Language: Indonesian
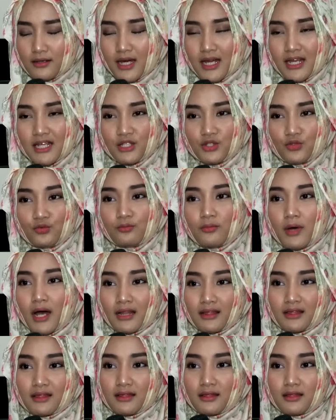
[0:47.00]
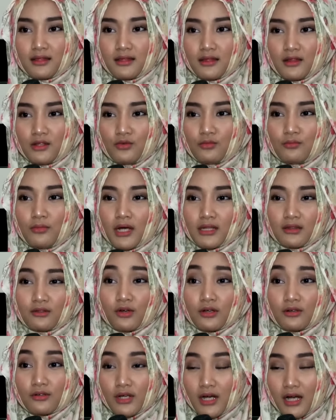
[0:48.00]
dari Jumat itu
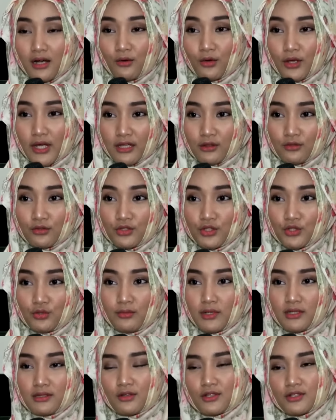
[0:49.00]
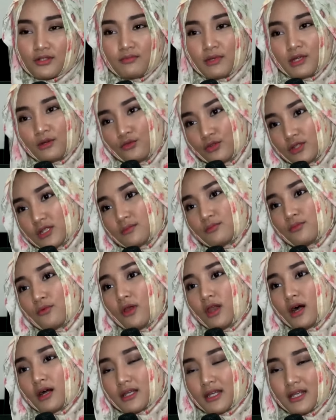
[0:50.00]
tuh kan udah gak kuliah tuh Jumat terus minggunya
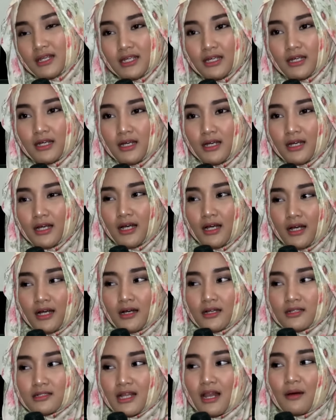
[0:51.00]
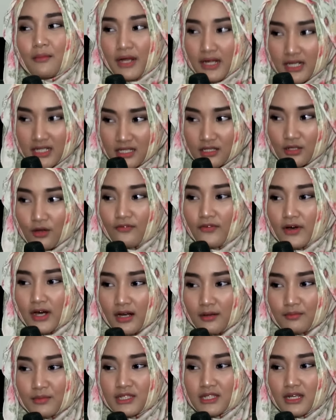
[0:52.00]
pulang jadi selama ini sih so
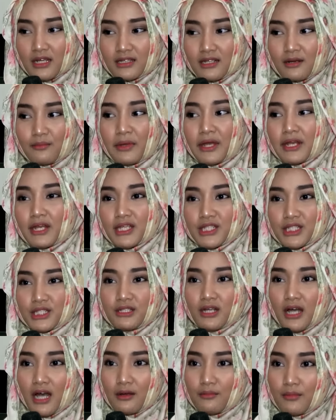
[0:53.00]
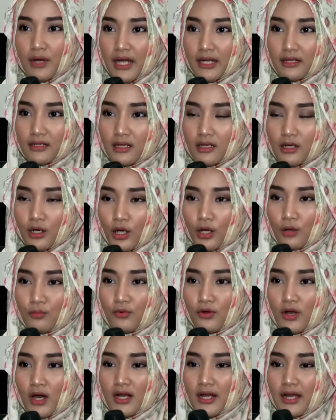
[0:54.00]
far bisa termanage dengan baik dan
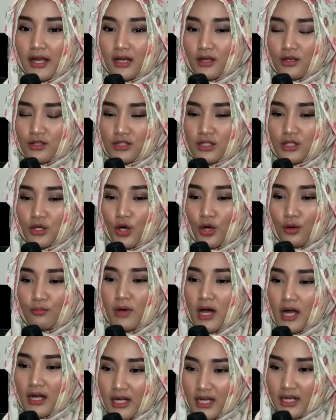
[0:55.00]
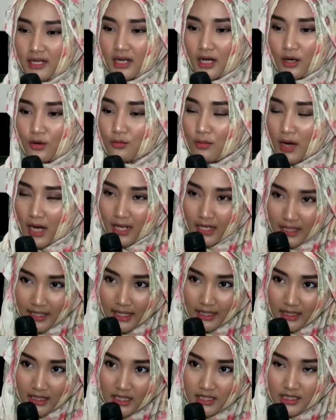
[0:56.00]
kalaupun ada yang harus dikorbanin aku bakal
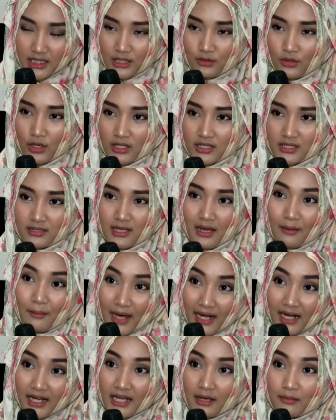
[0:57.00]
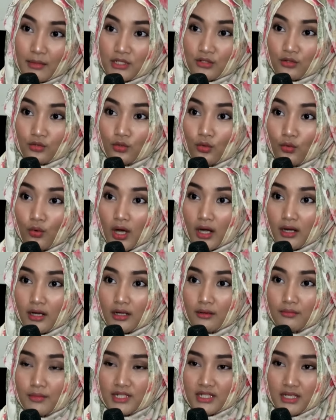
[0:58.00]
lihat nih jadwal yang mana nih yang masuk duluan
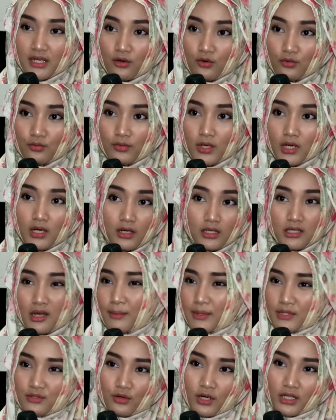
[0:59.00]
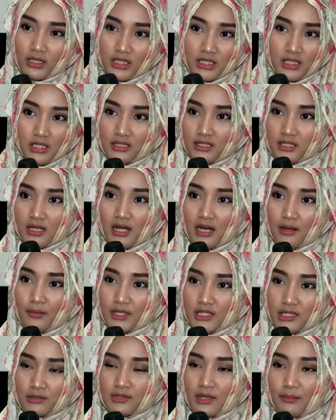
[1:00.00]
dan biasanya aku sampai surat izin segala
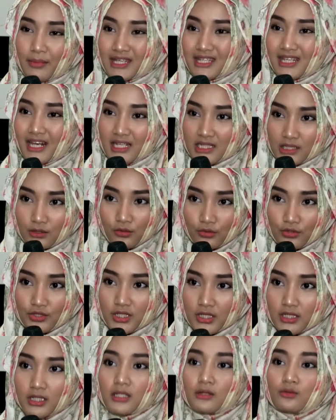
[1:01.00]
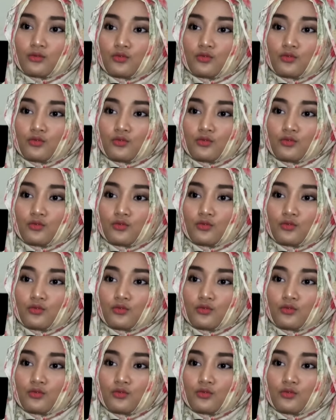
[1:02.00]
macam sampai jelas dulu sih